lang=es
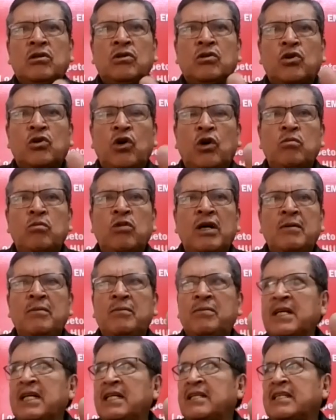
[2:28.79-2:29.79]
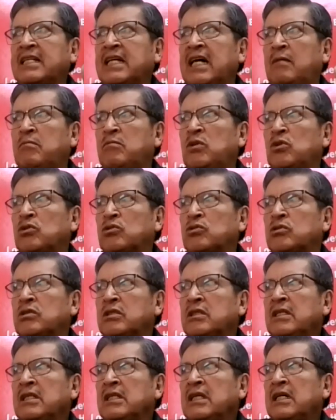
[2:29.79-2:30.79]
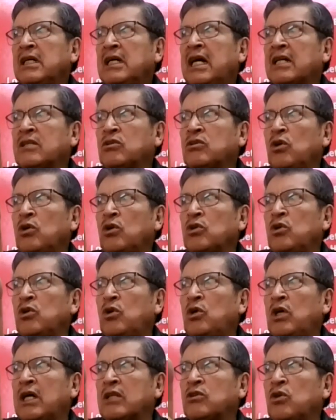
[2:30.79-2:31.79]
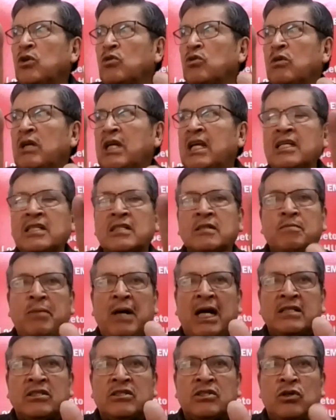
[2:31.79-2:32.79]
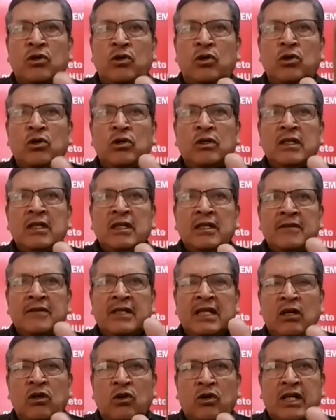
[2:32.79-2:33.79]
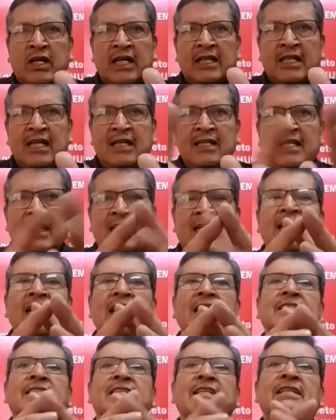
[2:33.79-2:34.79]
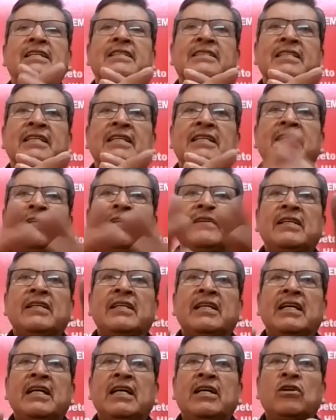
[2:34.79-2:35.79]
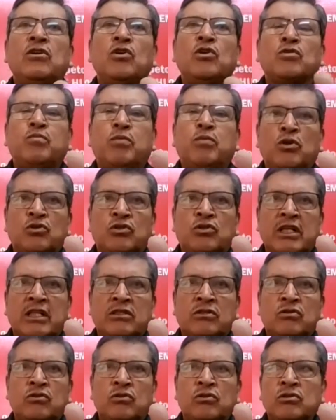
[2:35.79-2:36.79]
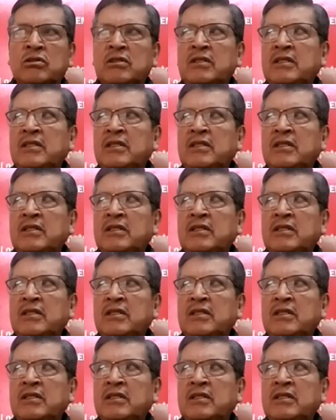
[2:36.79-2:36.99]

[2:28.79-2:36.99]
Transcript: ¿Cómo enfrentamos a todo, a todo el espacio de lo que tiene que hacerse en los procesos?